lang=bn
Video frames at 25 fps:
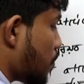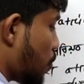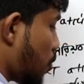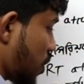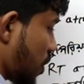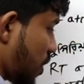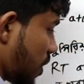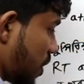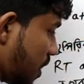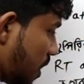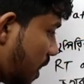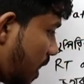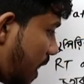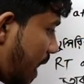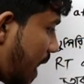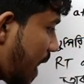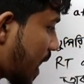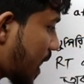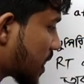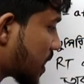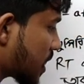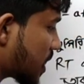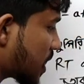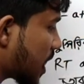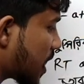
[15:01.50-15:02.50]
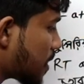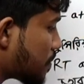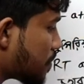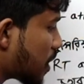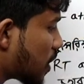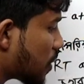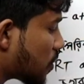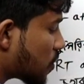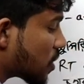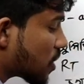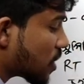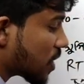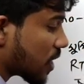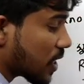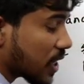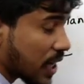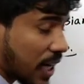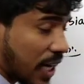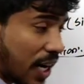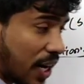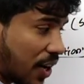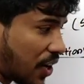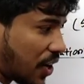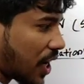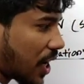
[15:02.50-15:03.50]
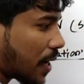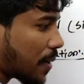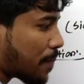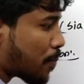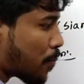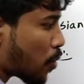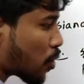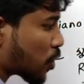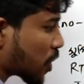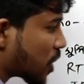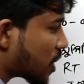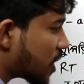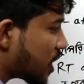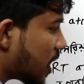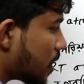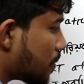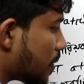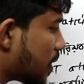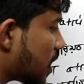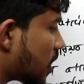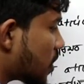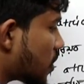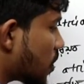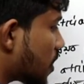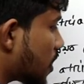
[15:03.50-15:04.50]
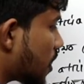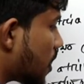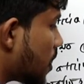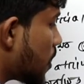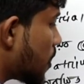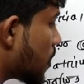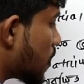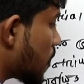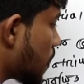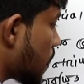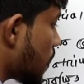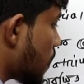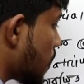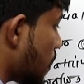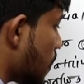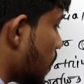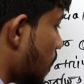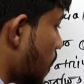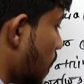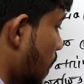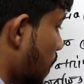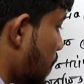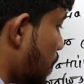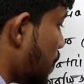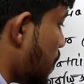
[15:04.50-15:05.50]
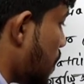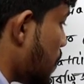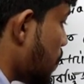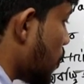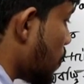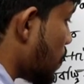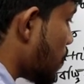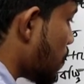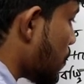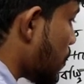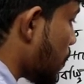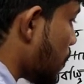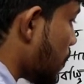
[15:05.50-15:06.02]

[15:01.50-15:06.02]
পটেনশিয়াল অ্যাকশন মানে হচ্ছে ক্রিয়া পটেনশিয়াল মানে আসলে কি বিভব